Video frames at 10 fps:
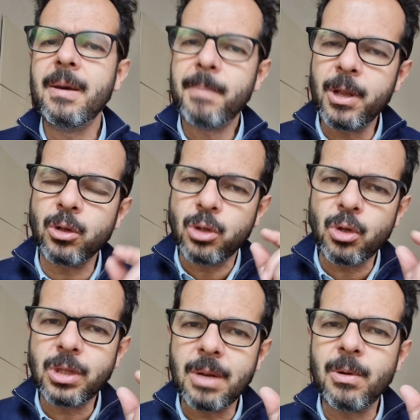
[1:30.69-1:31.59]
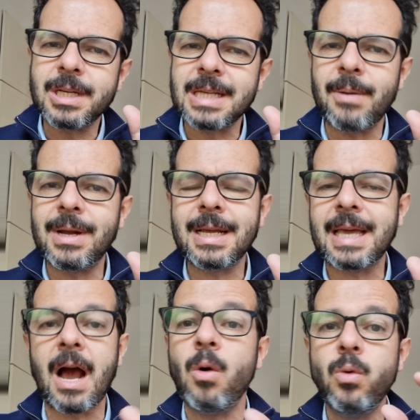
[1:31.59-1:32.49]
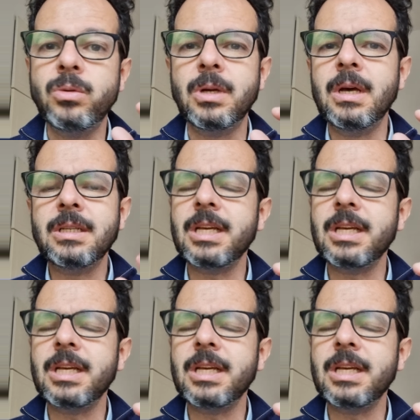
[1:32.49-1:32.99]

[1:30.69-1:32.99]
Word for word: pero todos tenemos que saber que aún